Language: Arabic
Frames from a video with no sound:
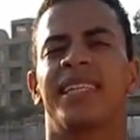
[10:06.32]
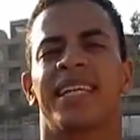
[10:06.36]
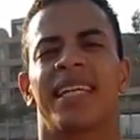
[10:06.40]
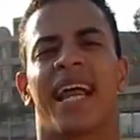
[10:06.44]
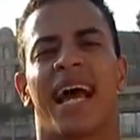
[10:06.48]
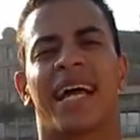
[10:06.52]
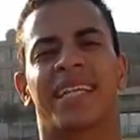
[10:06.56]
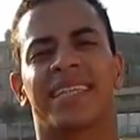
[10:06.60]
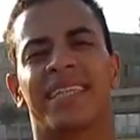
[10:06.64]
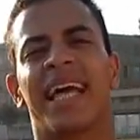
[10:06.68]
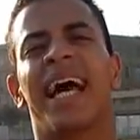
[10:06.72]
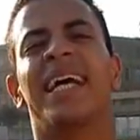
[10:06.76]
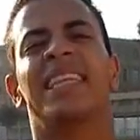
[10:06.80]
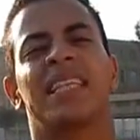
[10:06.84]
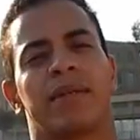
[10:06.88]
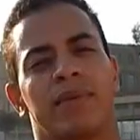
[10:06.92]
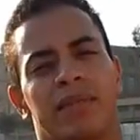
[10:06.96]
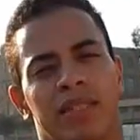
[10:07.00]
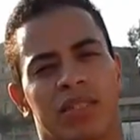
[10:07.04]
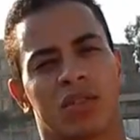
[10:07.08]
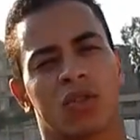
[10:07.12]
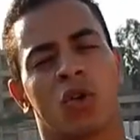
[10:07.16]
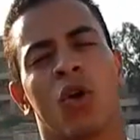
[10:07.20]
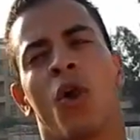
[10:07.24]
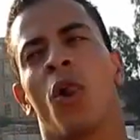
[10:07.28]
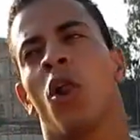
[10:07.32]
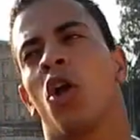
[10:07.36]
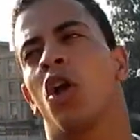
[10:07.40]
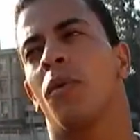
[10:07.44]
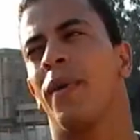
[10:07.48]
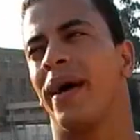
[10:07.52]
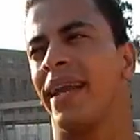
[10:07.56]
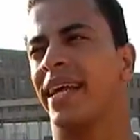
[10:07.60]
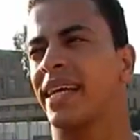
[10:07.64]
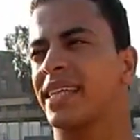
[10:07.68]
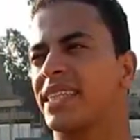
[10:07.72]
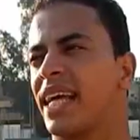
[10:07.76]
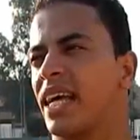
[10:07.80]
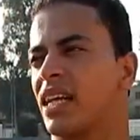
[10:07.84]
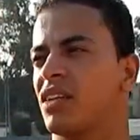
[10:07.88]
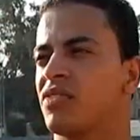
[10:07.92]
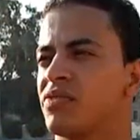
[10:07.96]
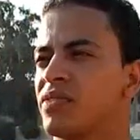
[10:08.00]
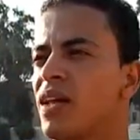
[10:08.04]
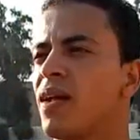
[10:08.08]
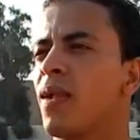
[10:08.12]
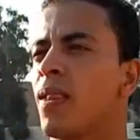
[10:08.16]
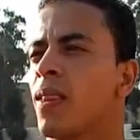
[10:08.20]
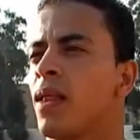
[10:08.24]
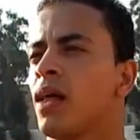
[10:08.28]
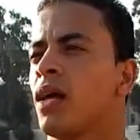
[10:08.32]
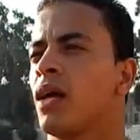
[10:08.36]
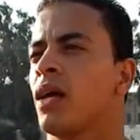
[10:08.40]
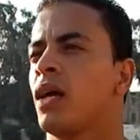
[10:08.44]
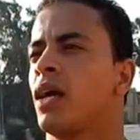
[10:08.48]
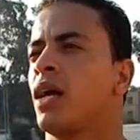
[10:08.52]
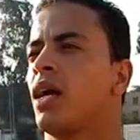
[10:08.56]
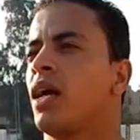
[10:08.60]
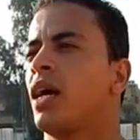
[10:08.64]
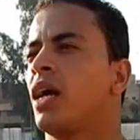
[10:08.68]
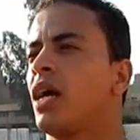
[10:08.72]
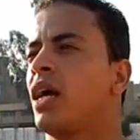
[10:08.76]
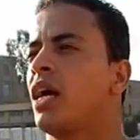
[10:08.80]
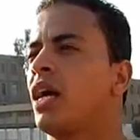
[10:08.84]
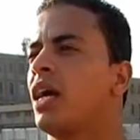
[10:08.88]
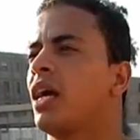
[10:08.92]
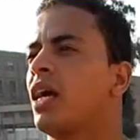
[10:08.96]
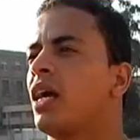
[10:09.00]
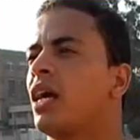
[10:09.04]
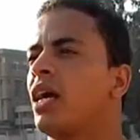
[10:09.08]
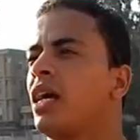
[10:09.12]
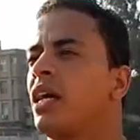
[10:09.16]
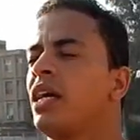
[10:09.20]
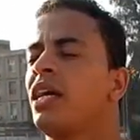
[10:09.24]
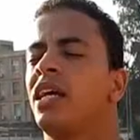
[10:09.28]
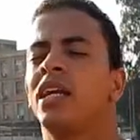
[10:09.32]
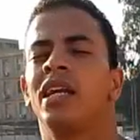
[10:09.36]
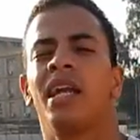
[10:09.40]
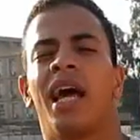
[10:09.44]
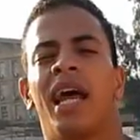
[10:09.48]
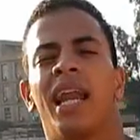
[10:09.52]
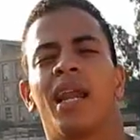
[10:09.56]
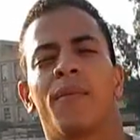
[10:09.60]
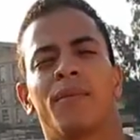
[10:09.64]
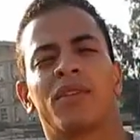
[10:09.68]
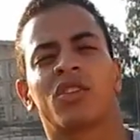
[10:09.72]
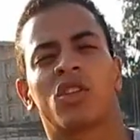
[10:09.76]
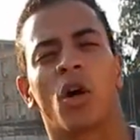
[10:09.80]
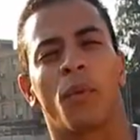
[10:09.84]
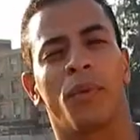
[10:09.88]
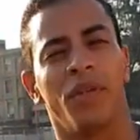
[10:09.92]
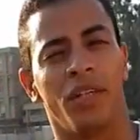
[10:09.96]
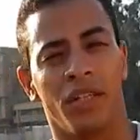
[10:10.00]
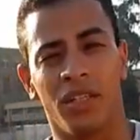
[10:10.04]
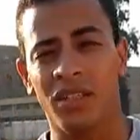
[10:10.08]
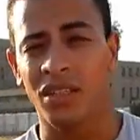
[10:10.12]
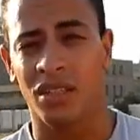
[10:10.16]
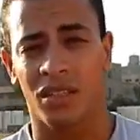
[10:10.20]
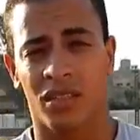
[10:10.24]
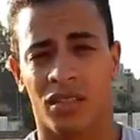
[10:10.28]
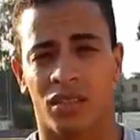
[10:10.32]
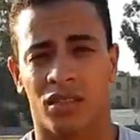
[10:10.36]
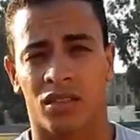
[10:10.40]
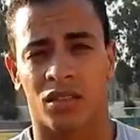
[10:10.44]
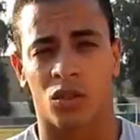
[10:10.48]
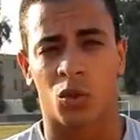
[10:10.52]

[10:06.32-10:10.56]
الناس اللي عندها تمزق يبقى احنا كده عرفنا آه ايه الالم الطبيعي